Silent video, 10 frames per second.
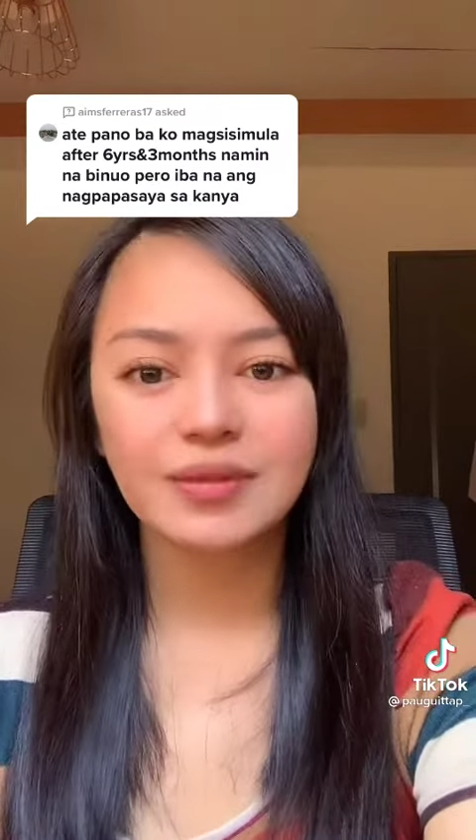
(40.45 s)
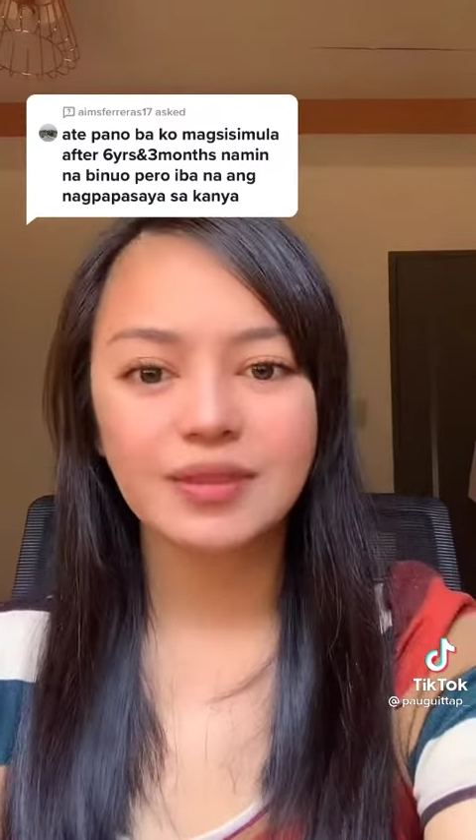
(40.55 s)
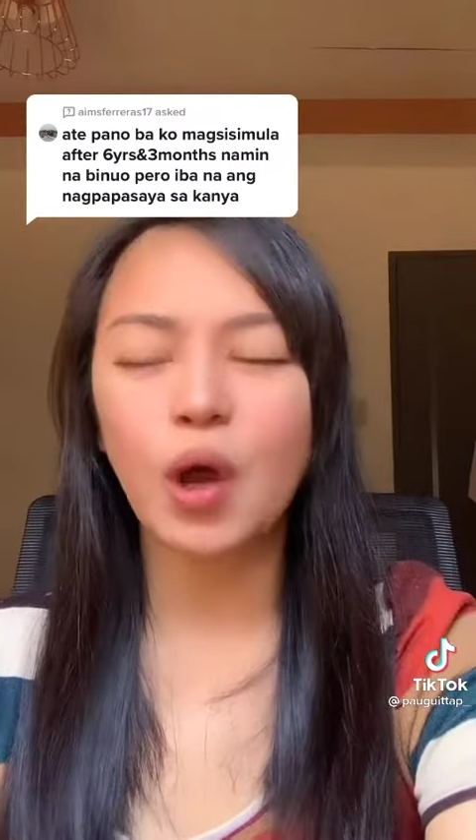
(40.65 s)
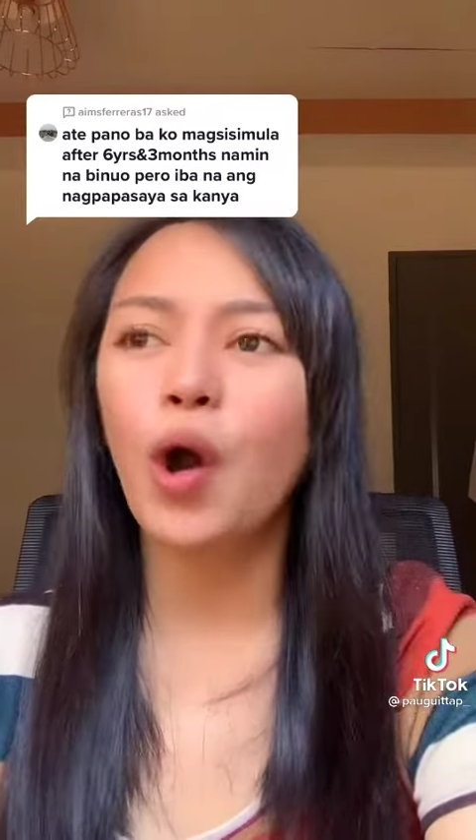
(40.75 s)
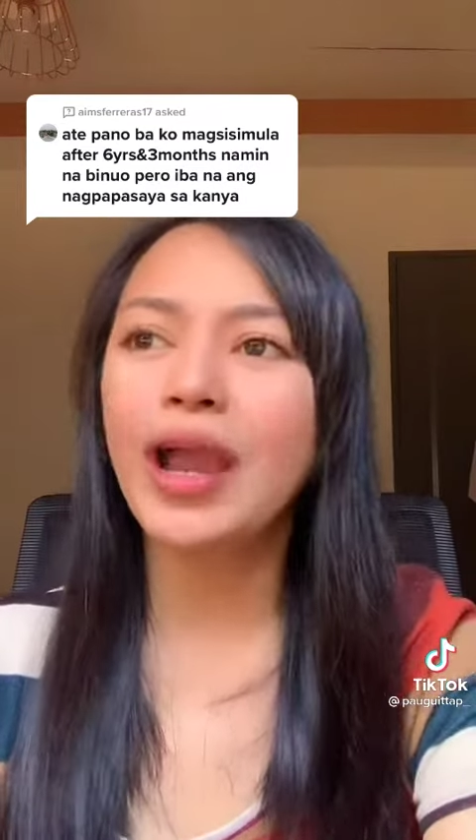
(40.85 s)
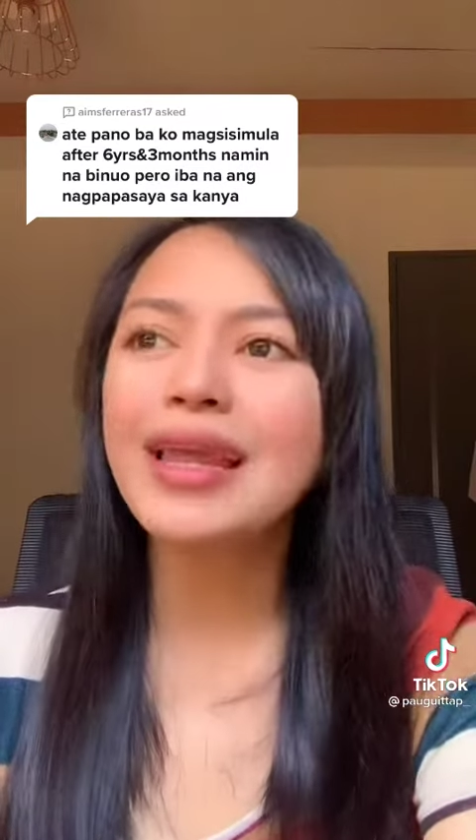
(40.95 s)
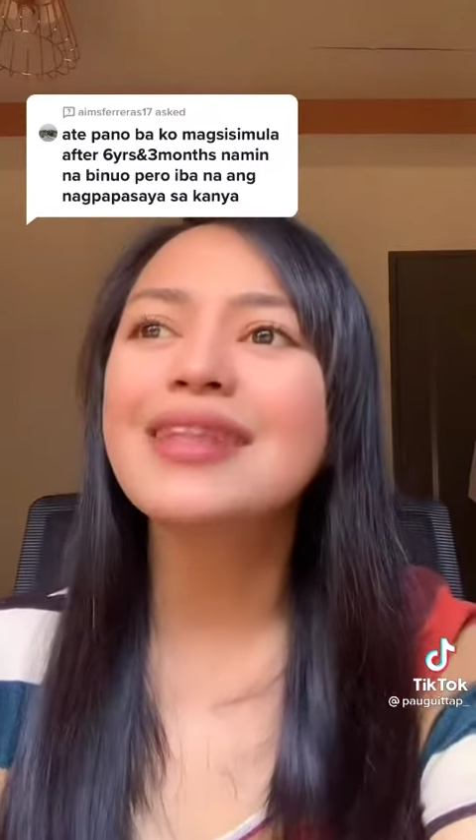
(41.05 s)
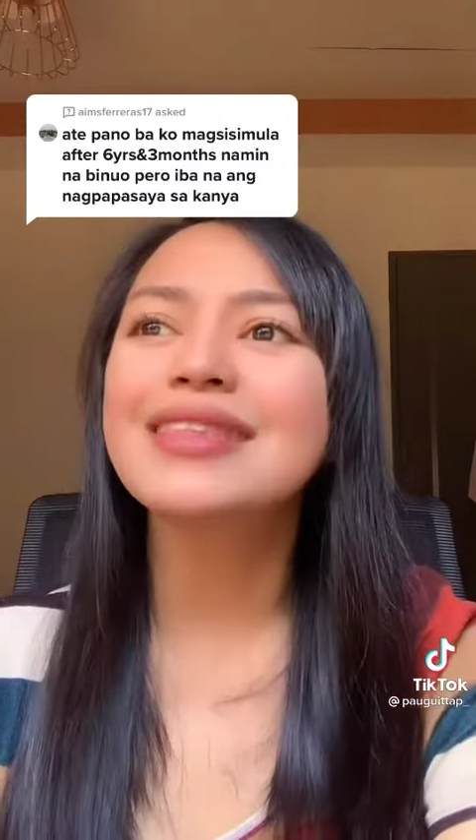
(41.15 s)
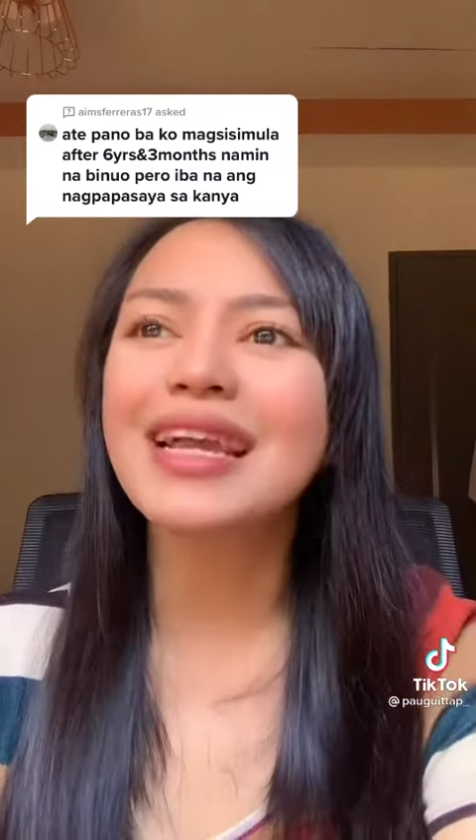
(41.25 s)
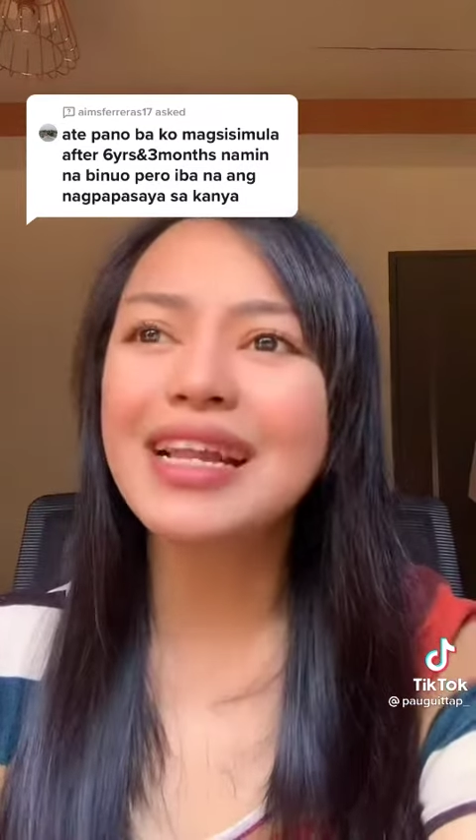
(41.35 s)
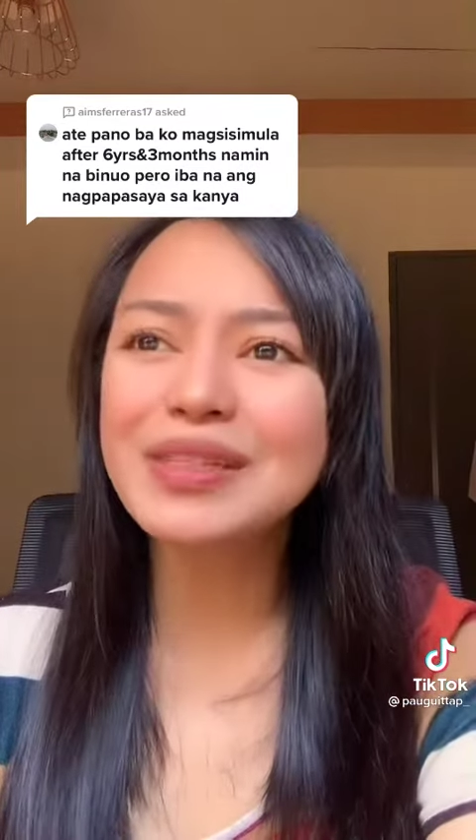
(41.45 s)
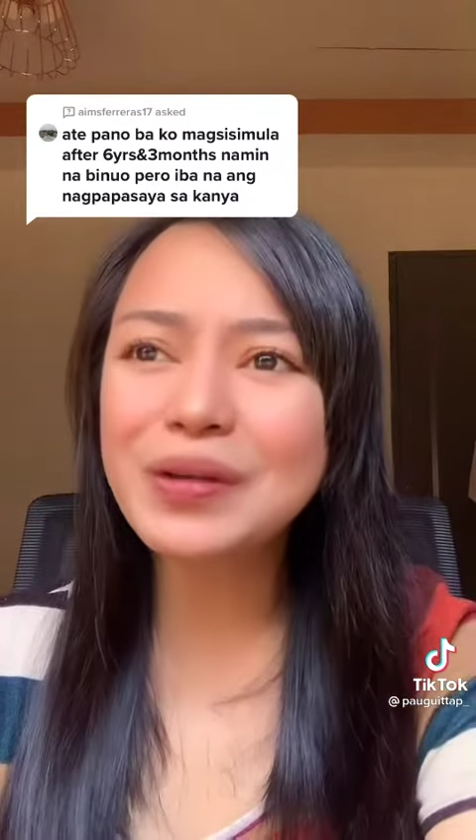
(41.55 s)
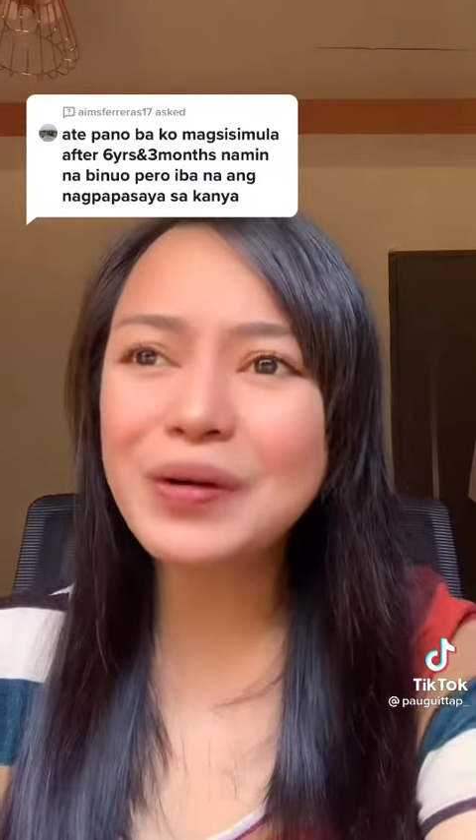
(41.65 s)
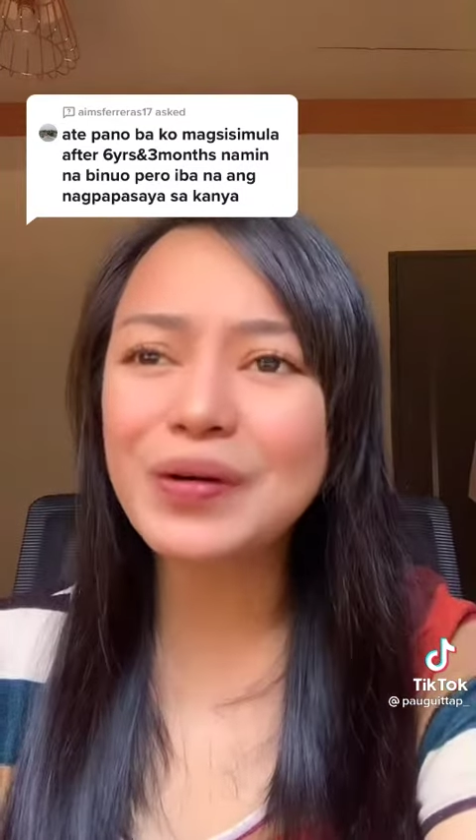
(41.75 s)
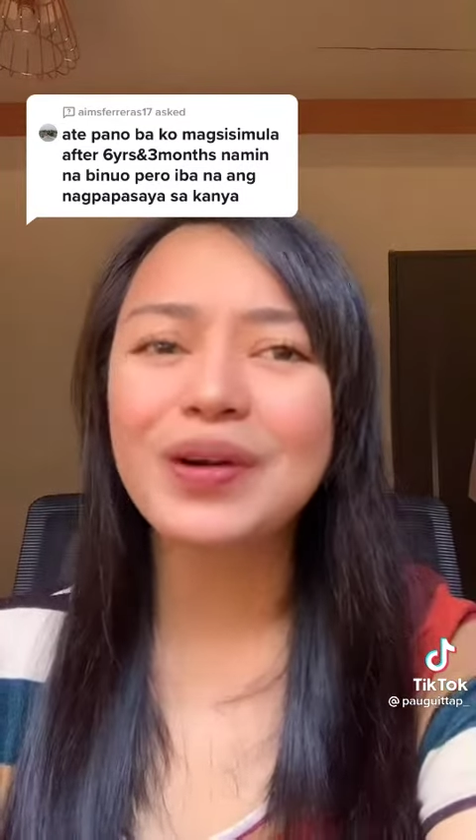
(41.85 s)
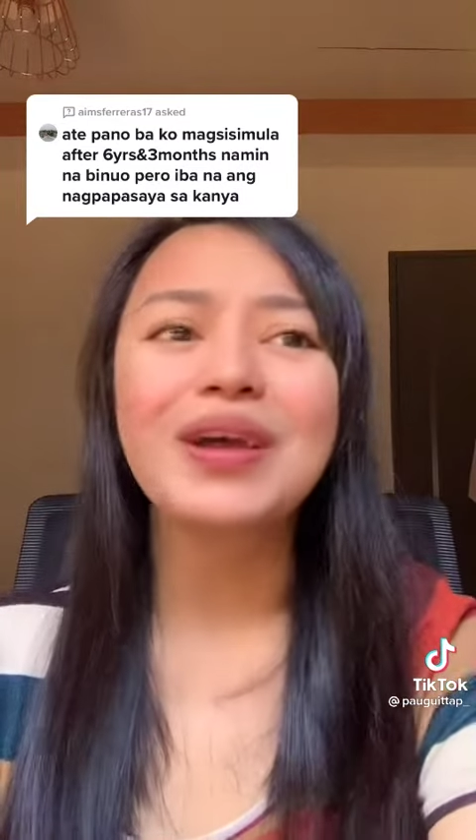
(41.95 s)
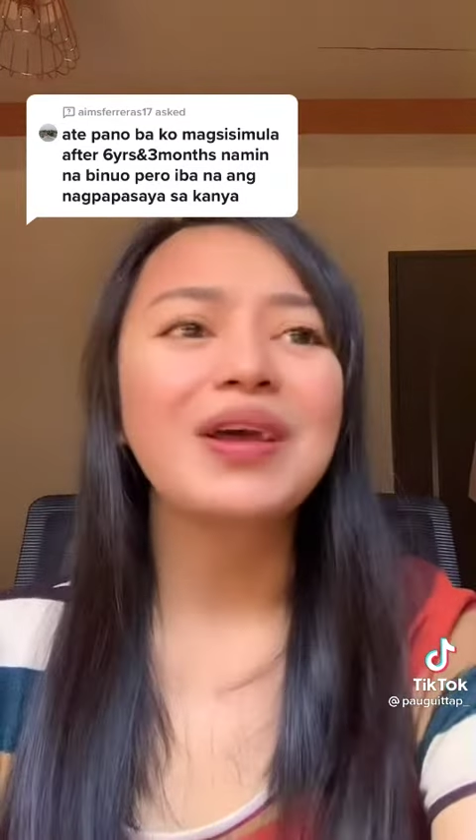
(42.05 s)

Okay, ang tagal nyo.